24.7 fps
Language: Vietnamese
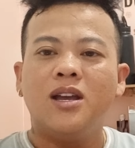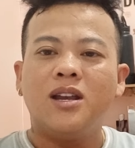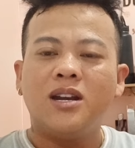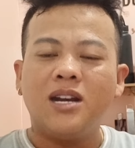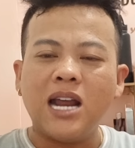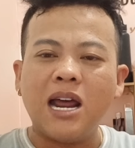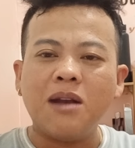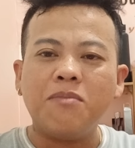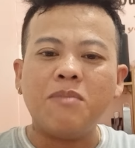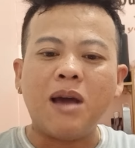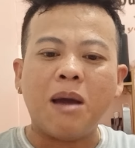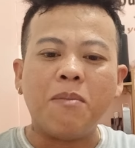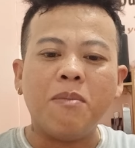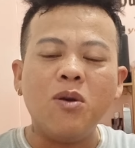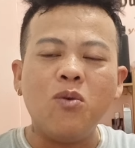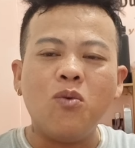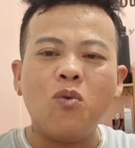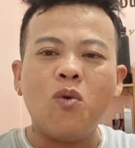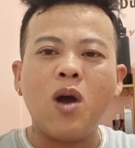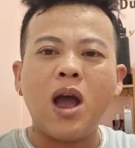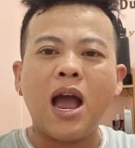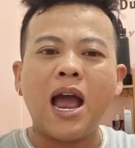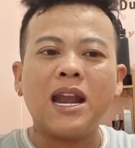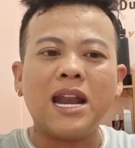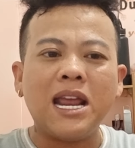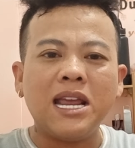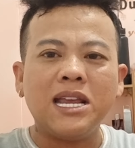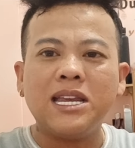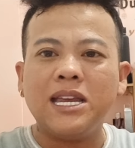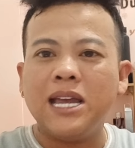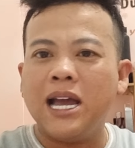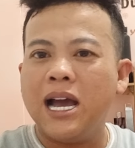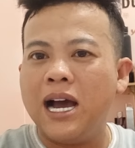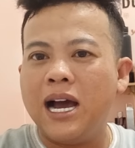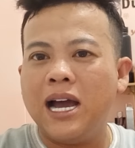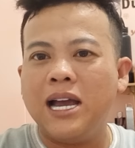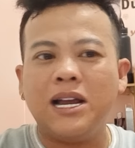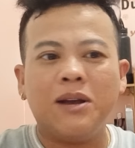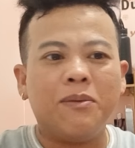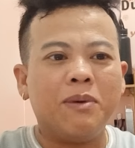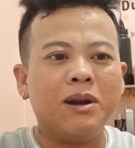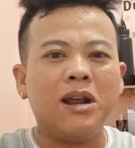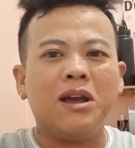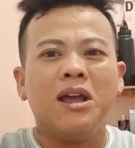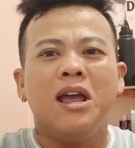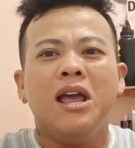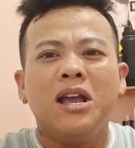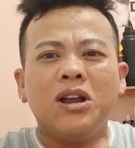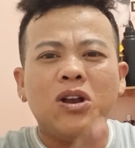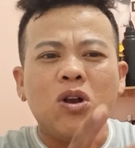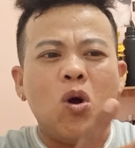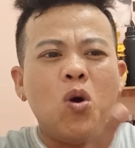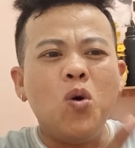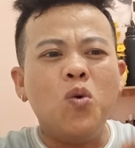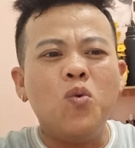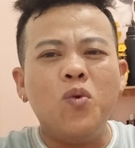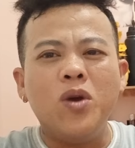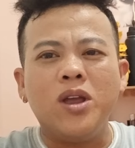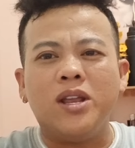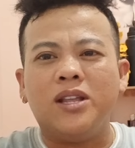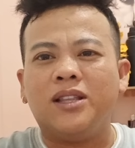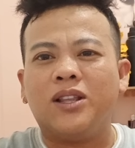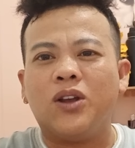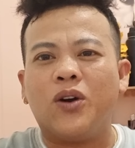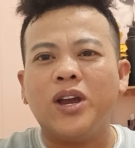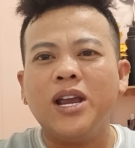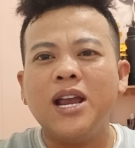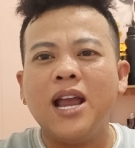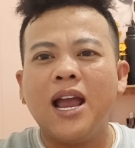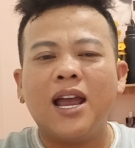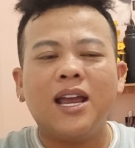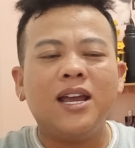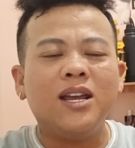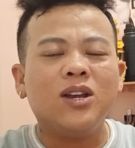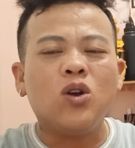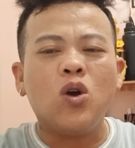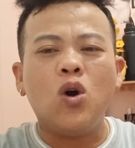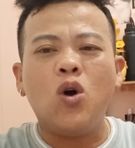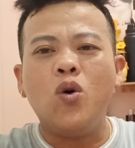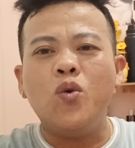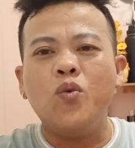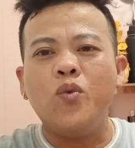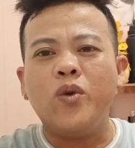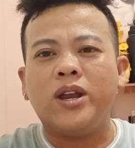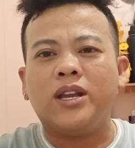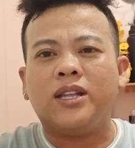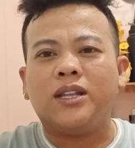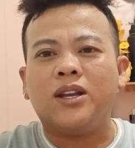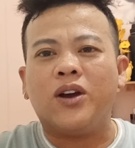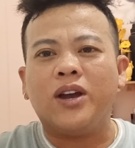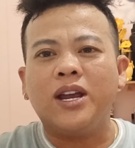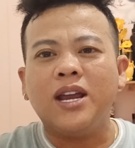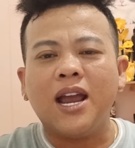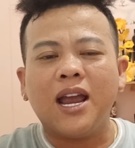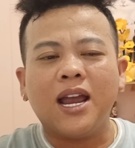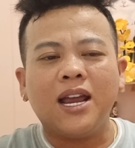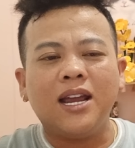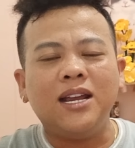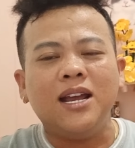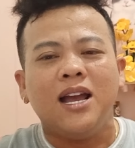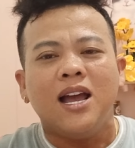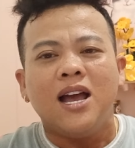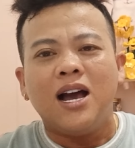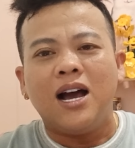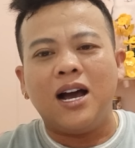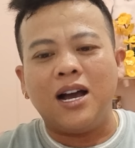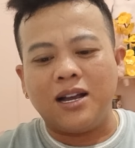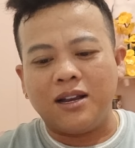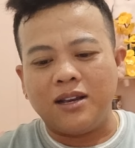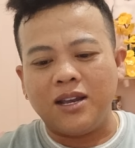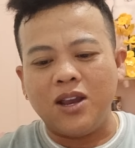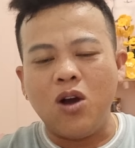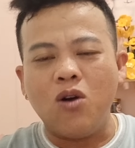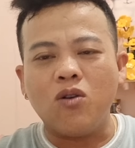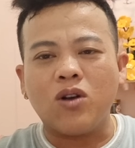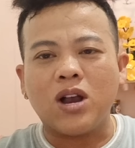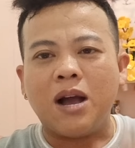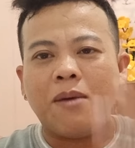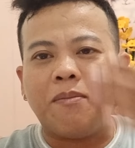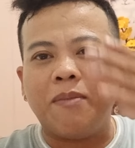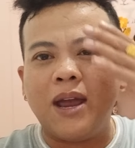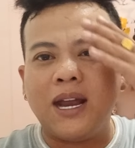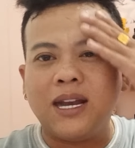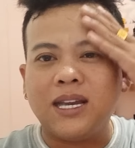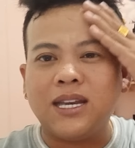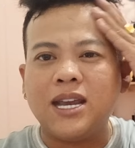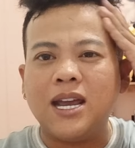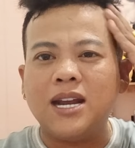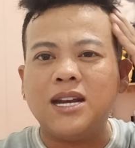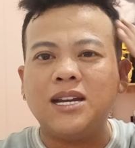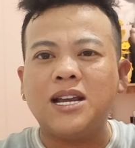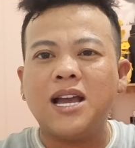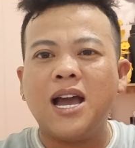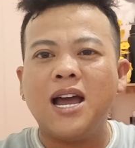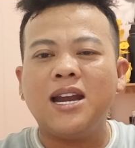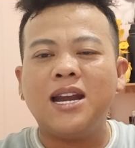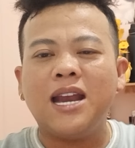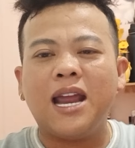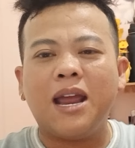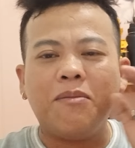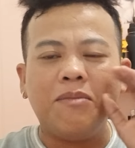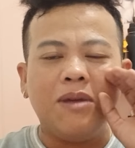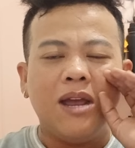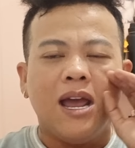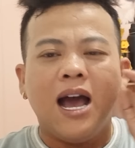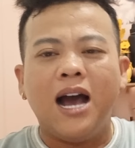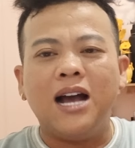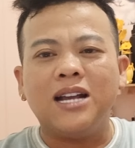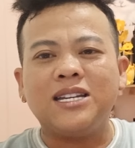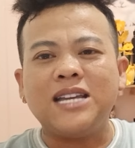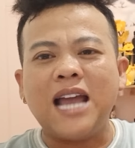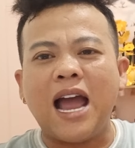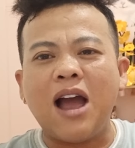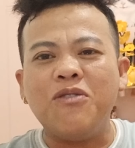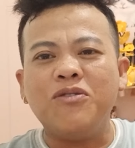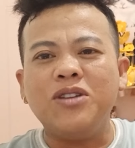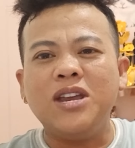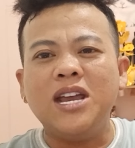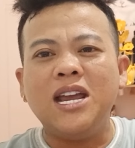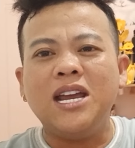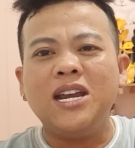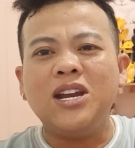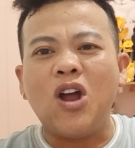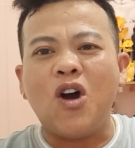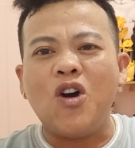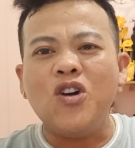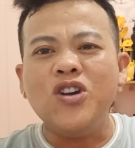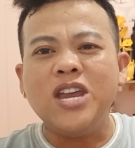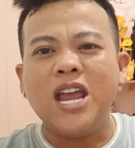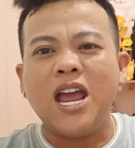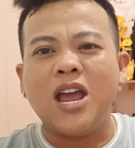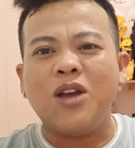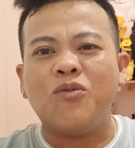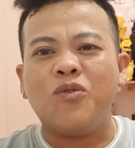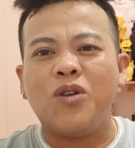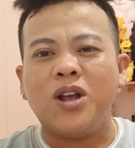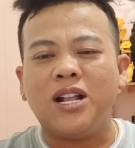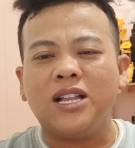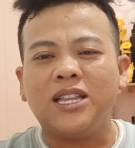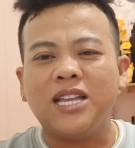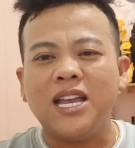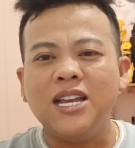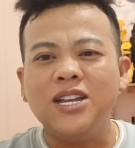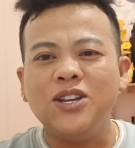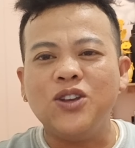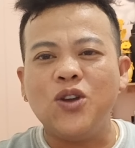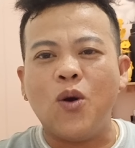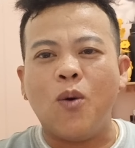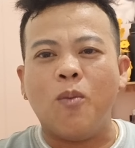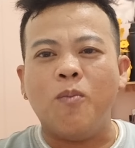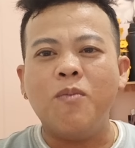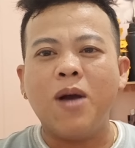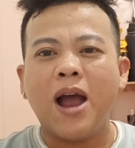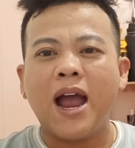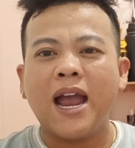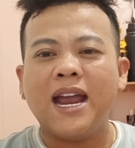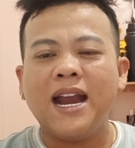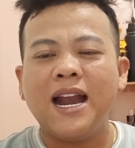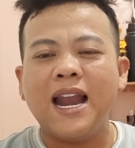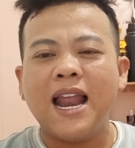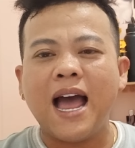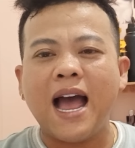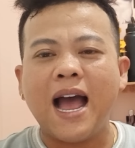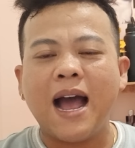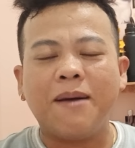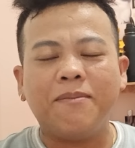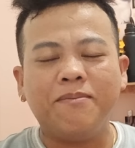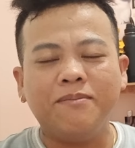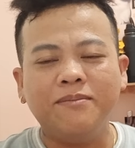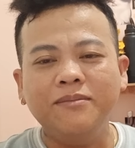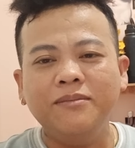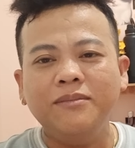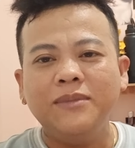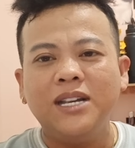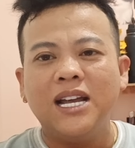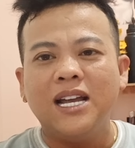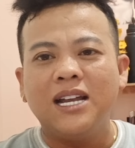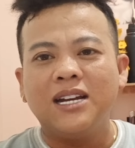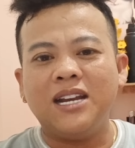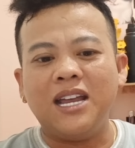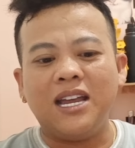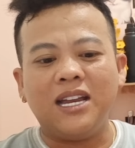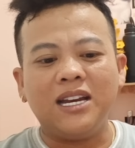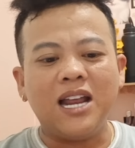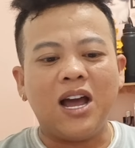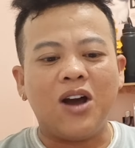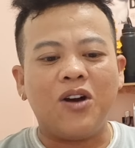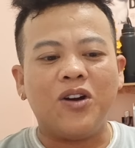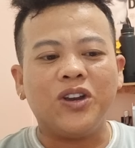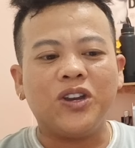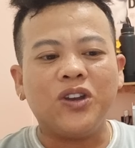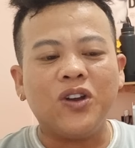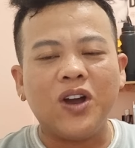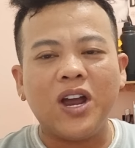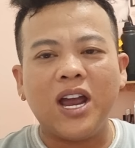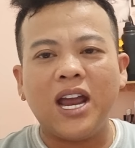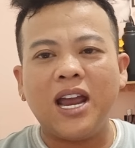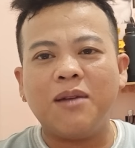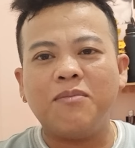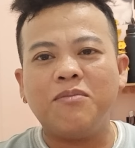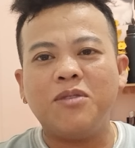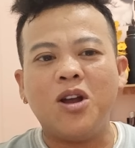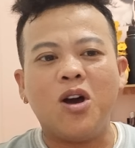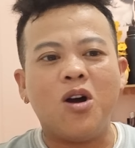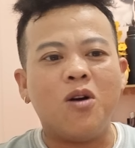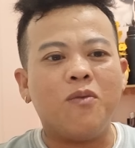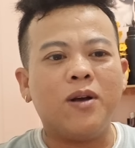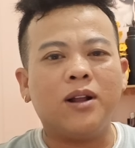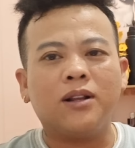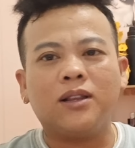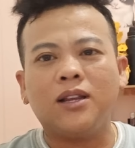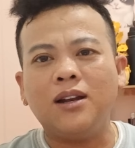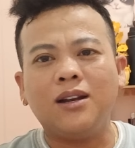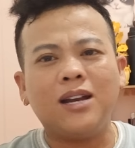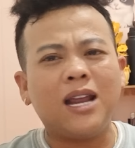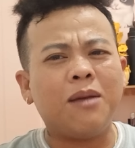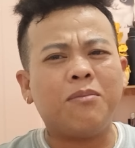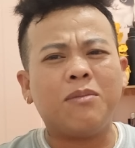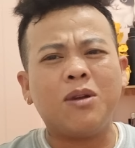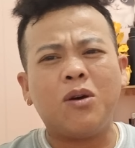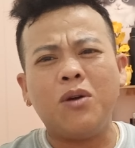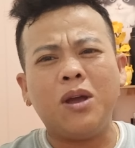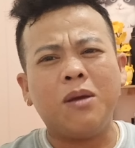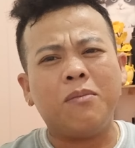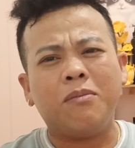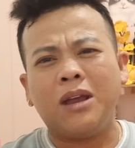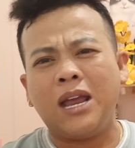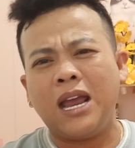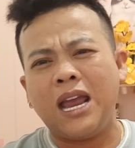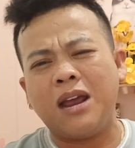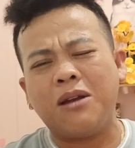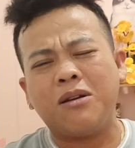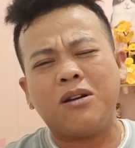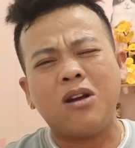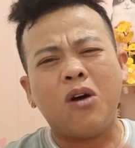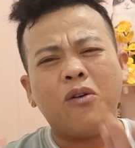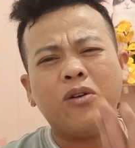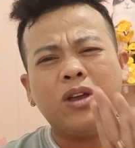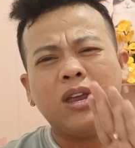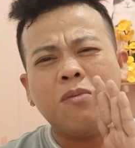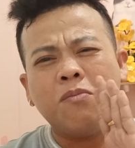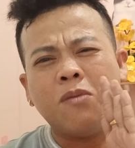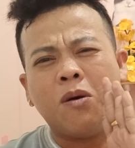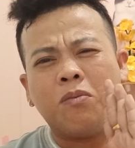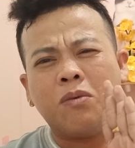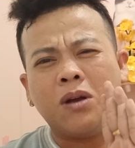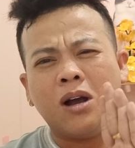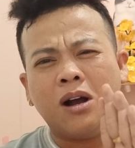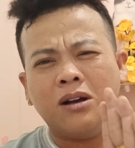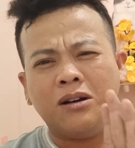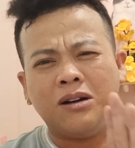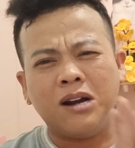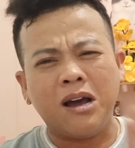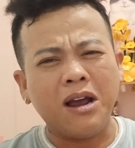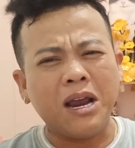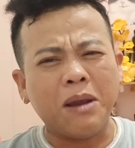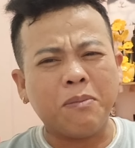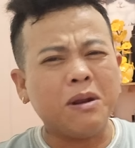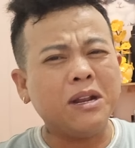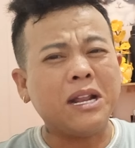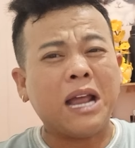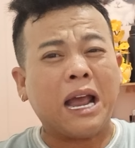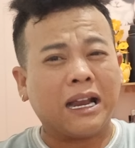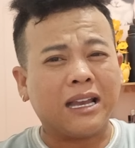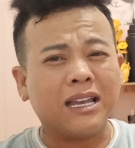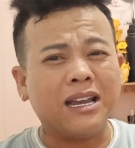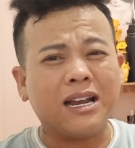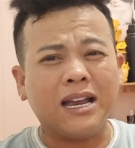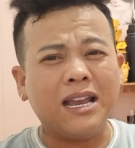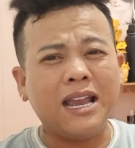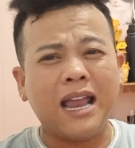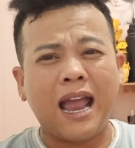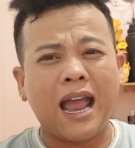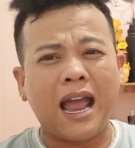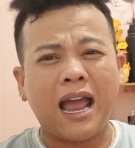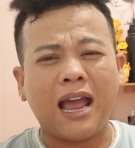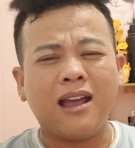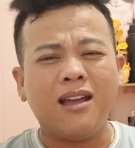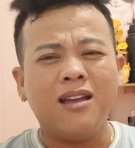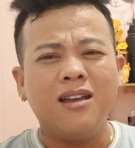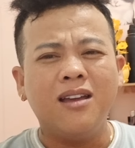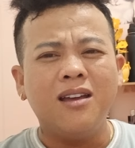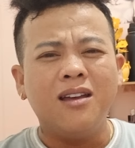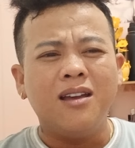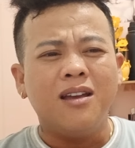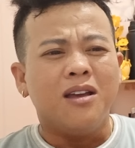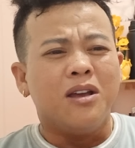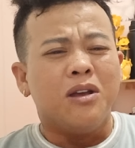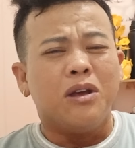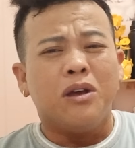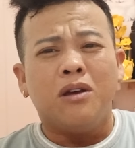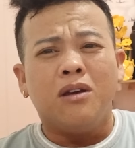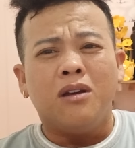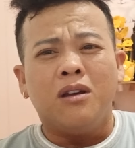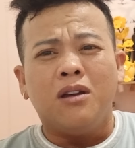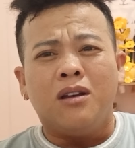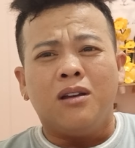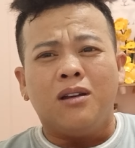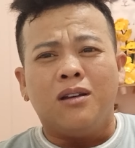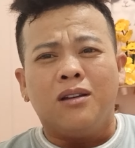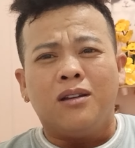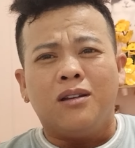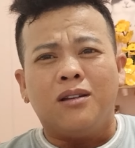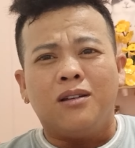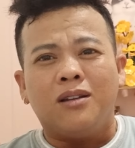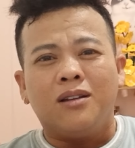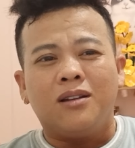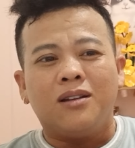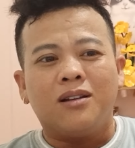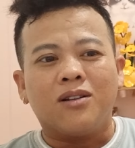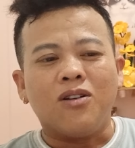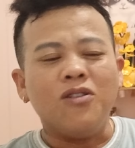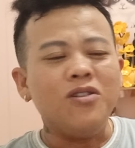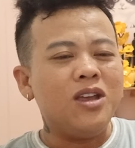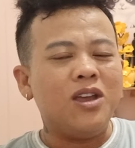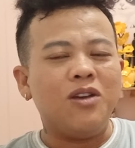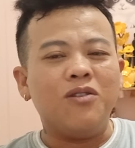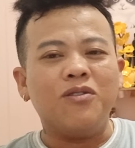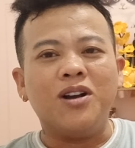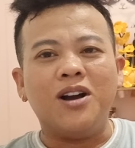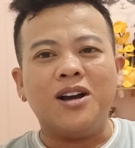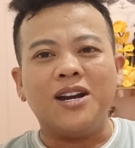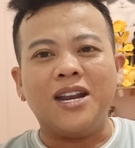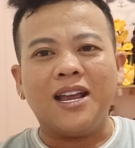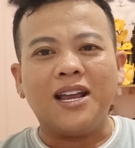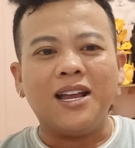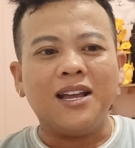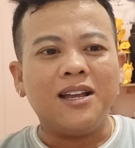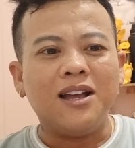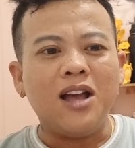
nên bà mới qua đây chơi rồi bà đã cô Quỳnh nói hay cô Quỳnh nói hay à, vô comment trên kênh em à, cháu gì nói về Nguyễn Tiến Dụng hay lắm điện thoại cho em đồ phân tích em đâu có hèm nghe đối với một người đó em nói thật với cả nhà có nhiều người điện